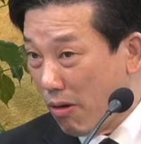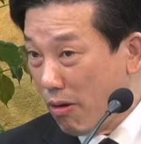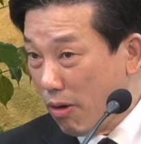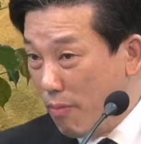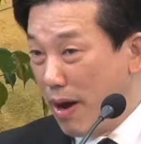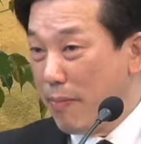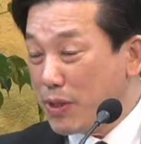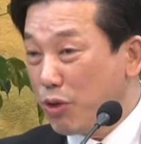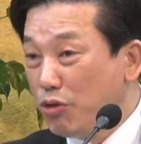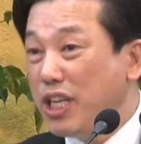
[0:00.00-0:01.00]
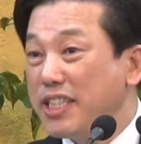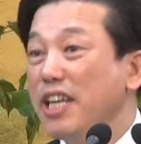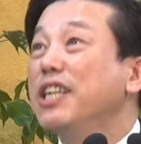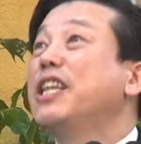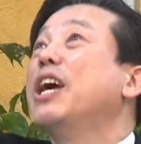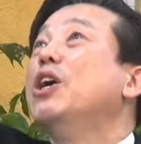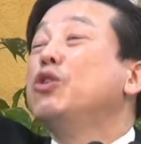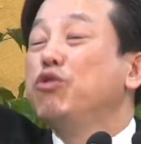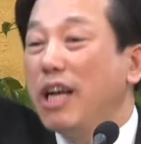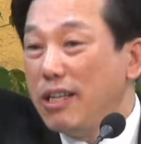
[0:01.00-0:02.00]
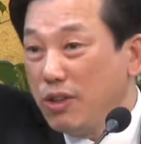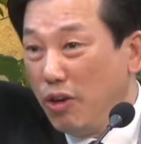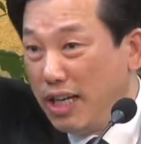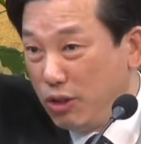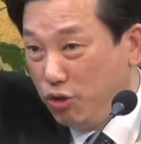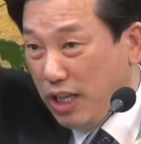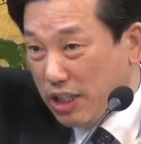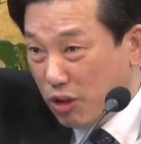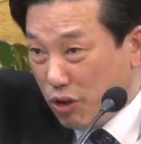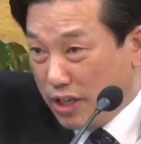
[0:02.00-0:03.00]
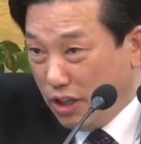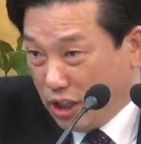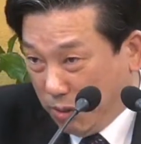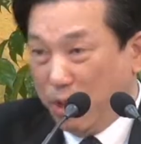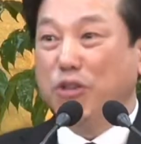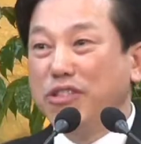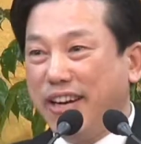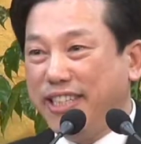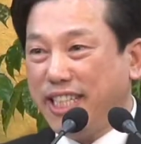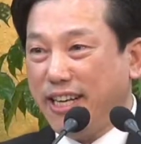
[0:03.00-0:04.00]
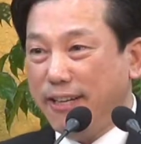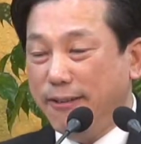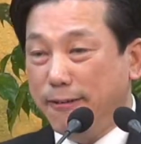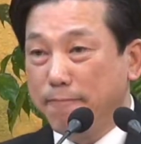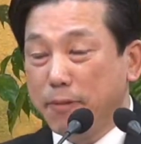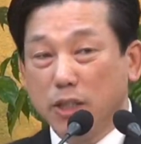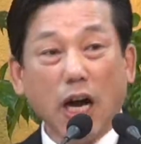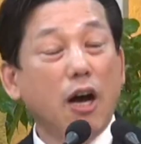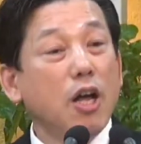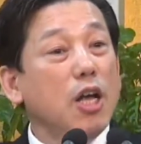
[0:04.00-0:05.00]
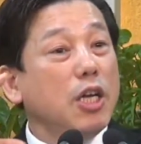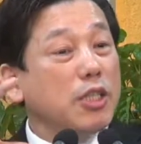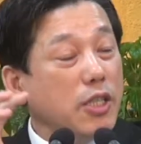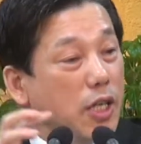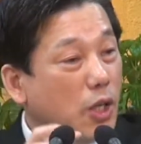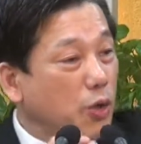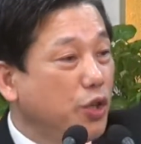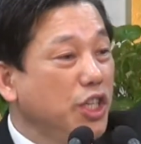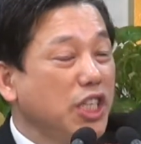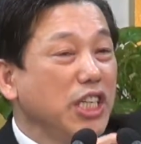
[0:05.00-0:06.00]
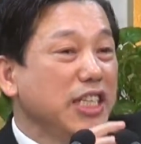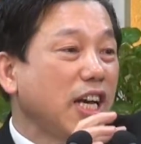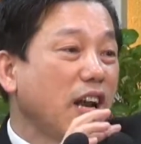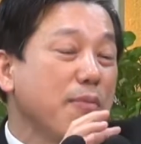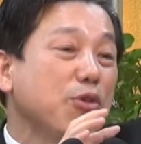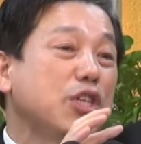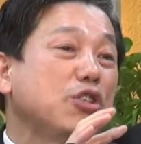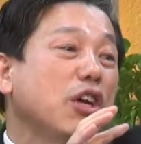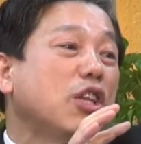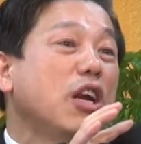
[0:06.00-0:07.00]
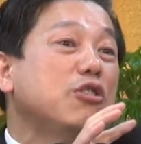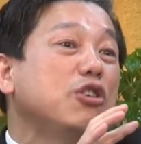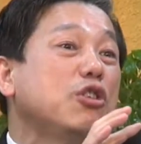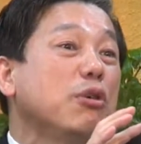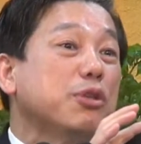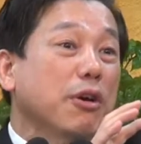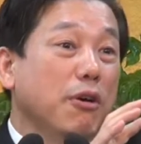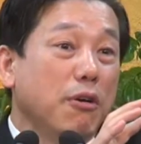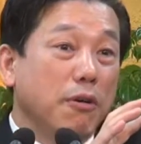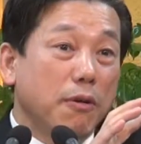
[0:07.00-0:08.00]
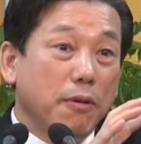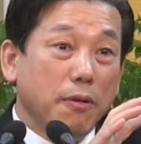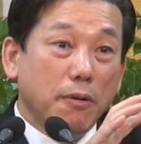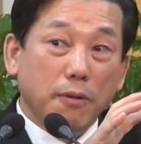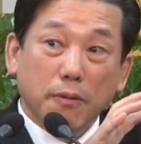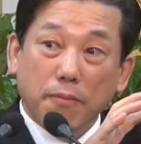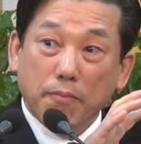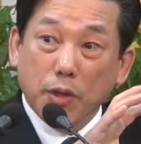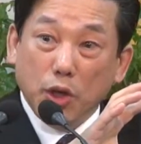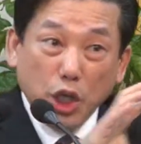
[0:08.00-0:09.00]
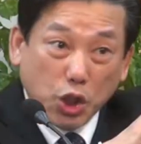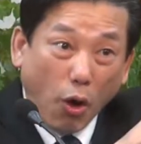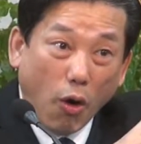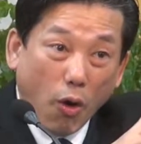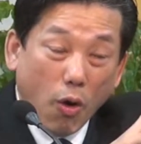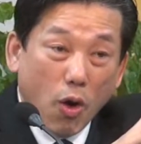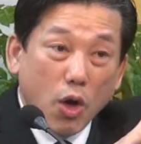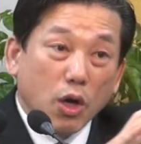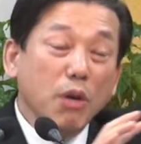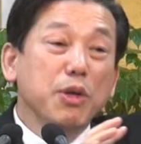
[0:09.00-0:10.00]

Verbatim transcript: 엄마의 뱃속 육체가 생길 때 두 달 동안 두 달 정도의 영을 집어넣었다 그랬잖아요. 자, 귀신이 사람의 육체 속에 들어갈 수 있어요? 없어요? 있죠. 그러면